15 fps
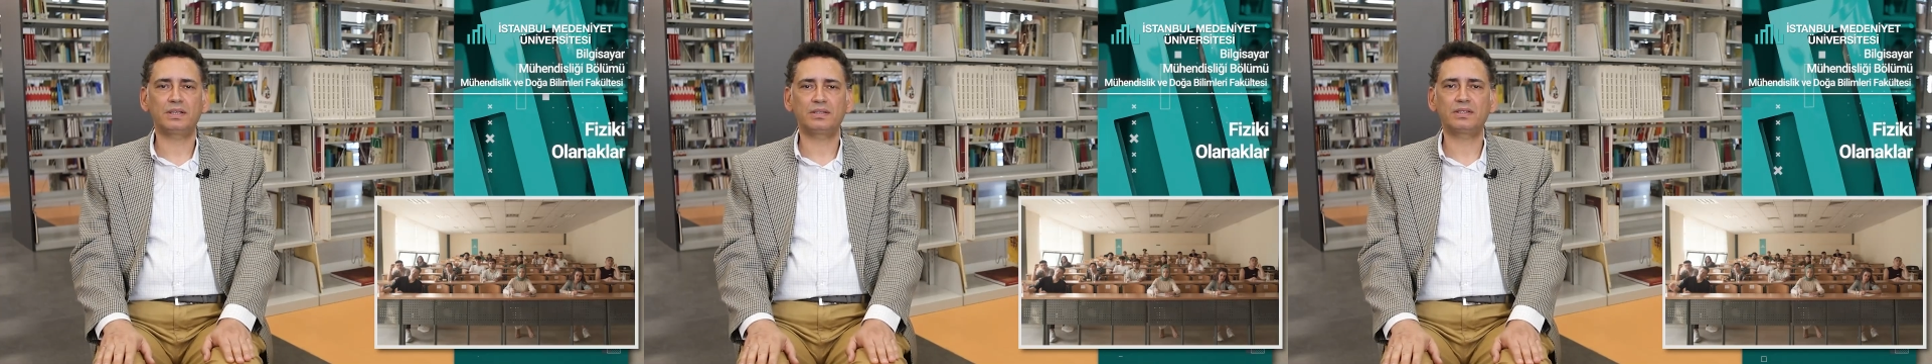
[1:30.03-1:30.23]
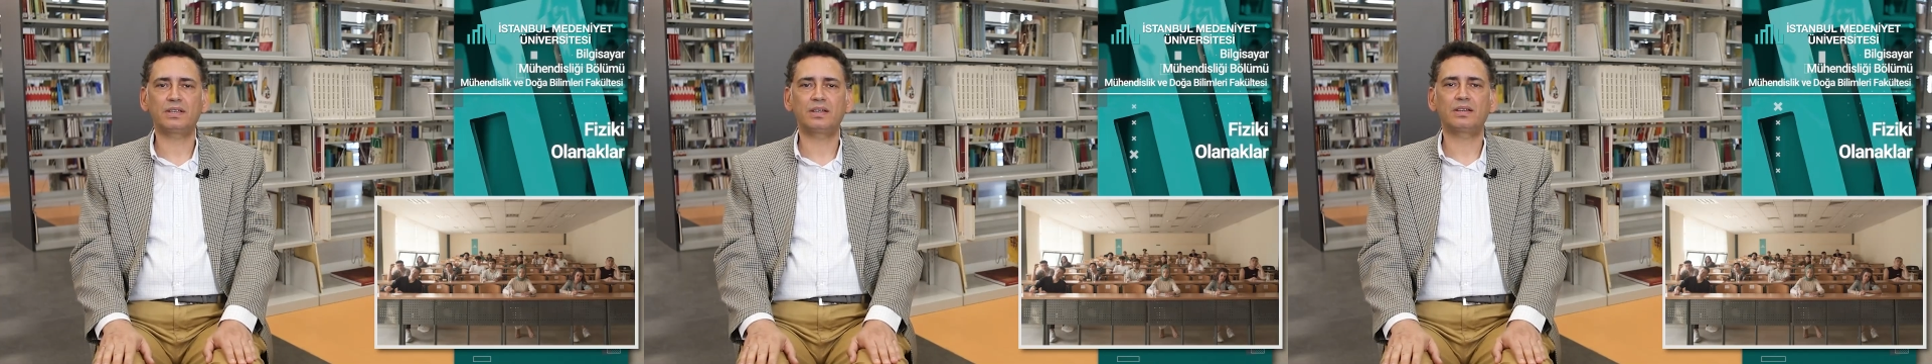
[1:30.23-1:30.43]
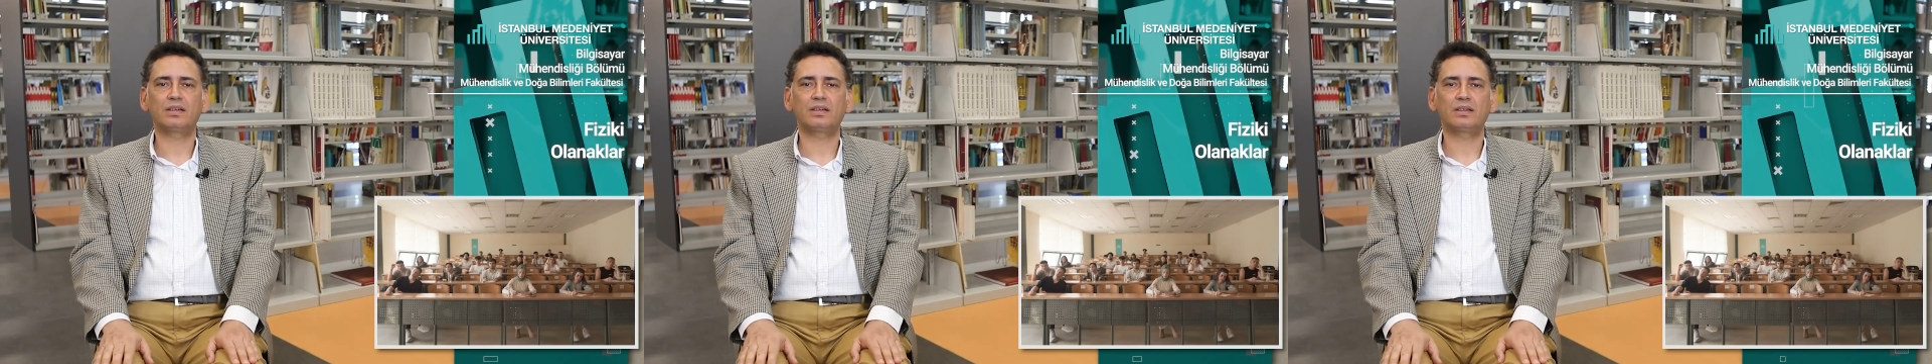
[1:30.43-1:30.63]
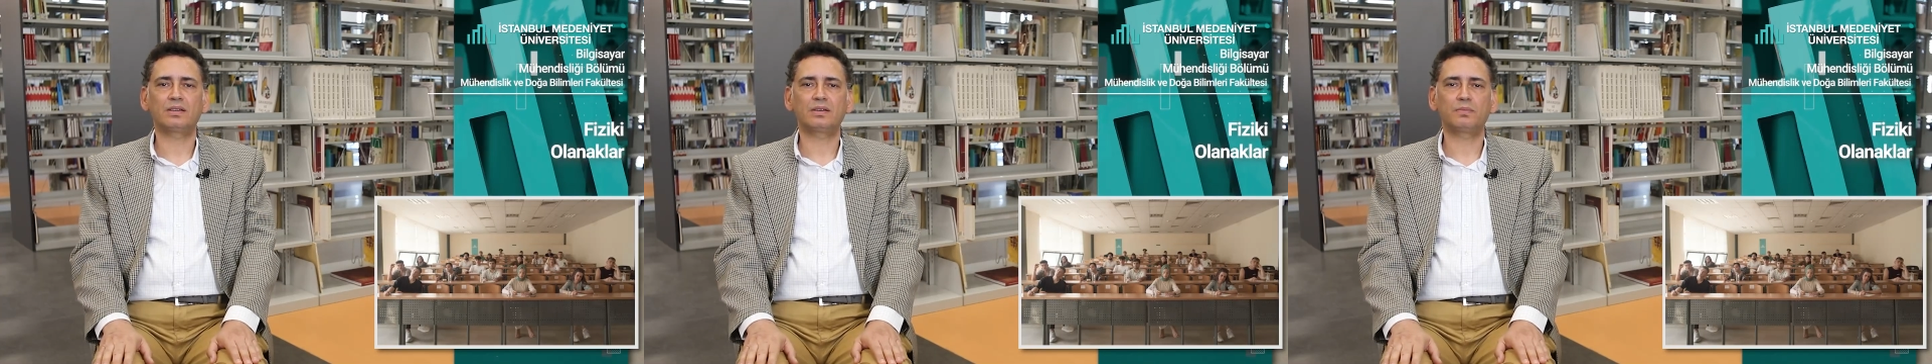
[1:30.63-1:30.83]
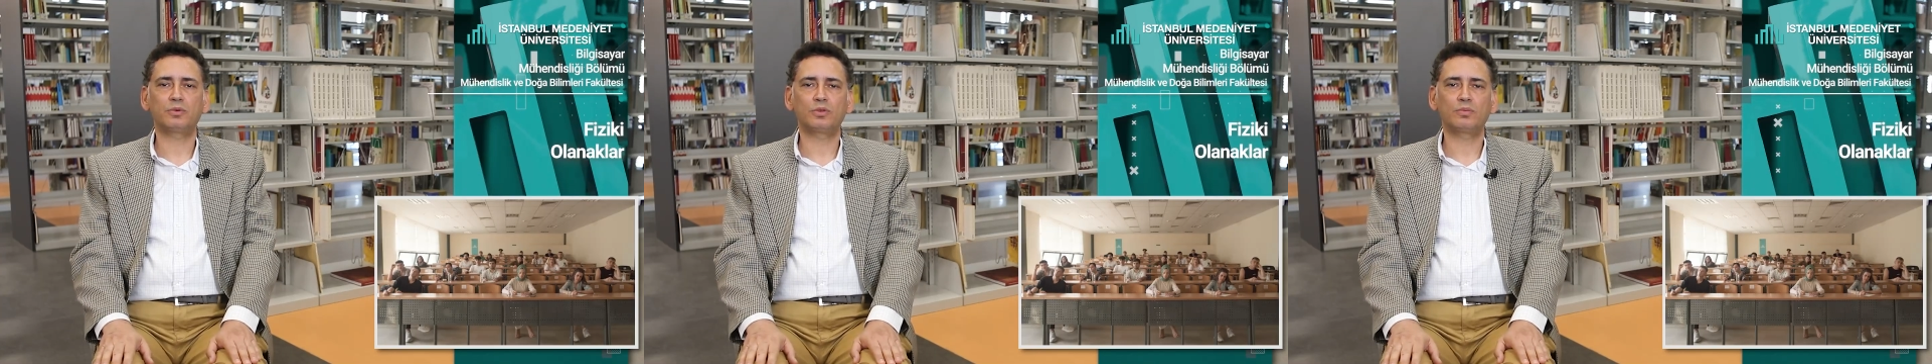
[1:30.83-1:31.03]
PC
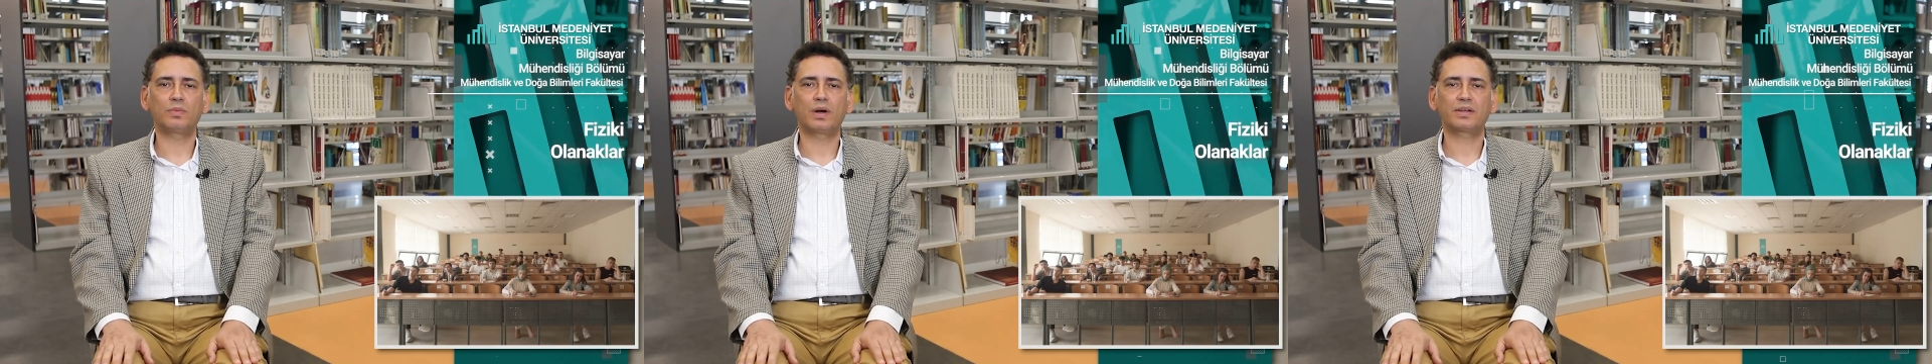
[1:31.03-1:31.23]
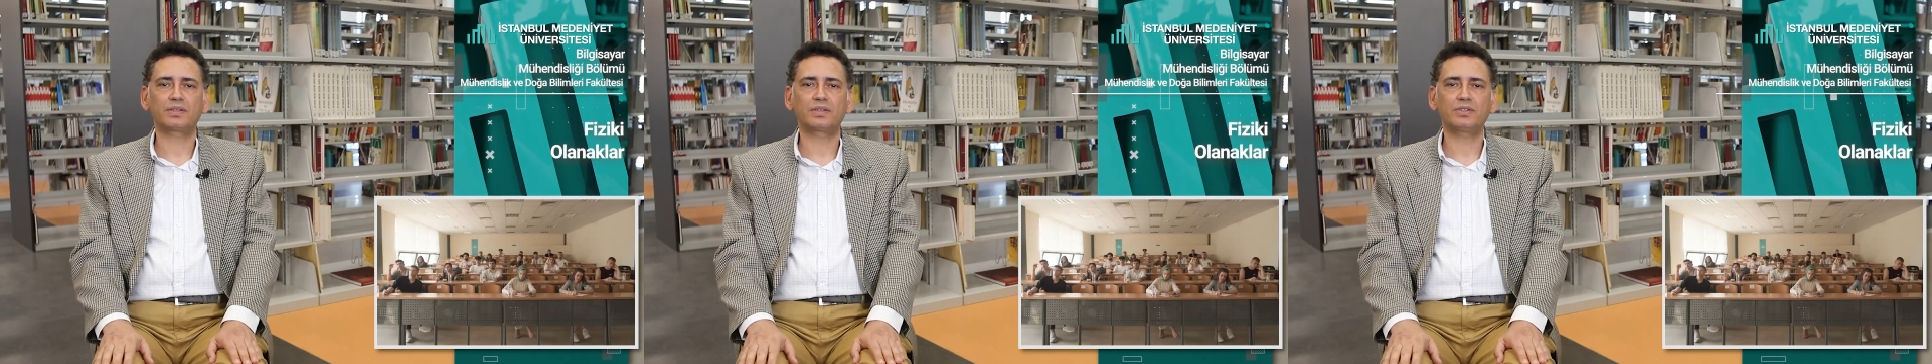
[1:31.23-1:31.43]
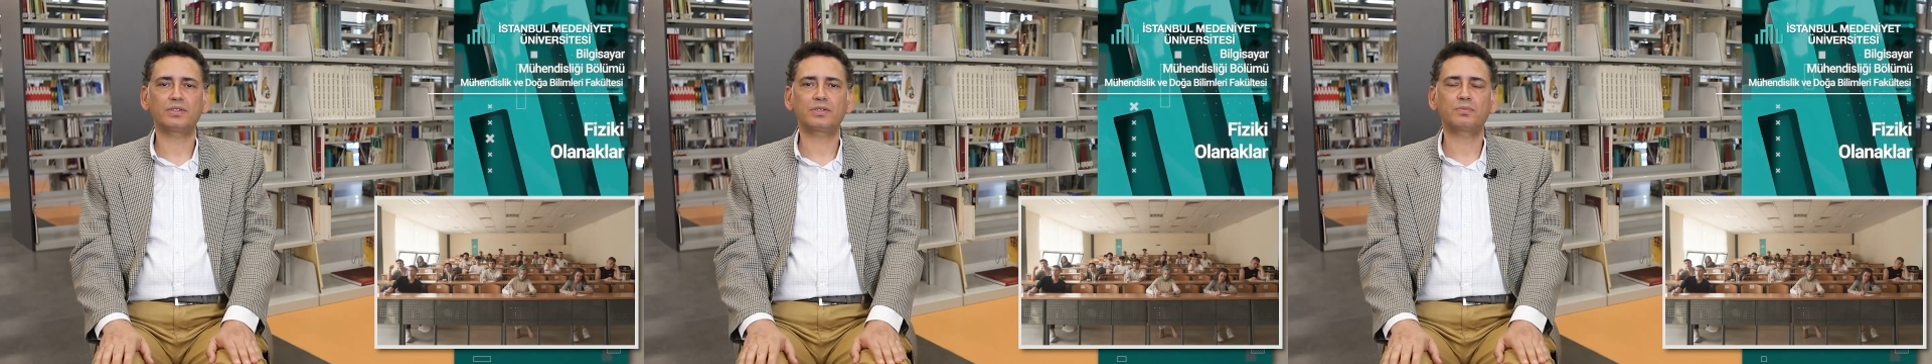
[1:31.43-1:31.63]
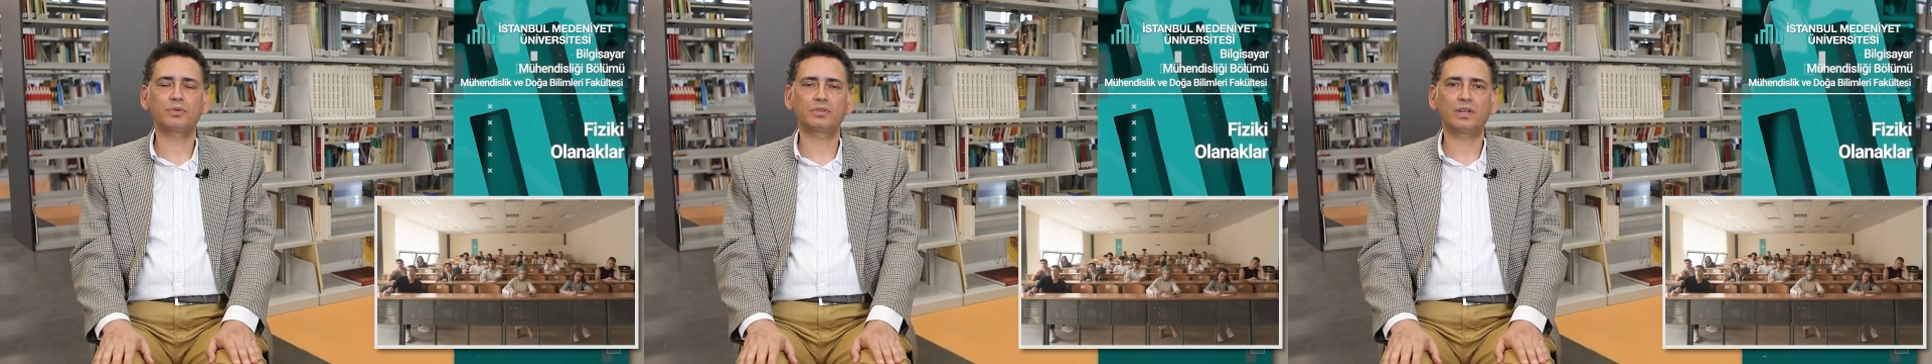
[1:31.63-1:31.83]
e, bulunmaktadır.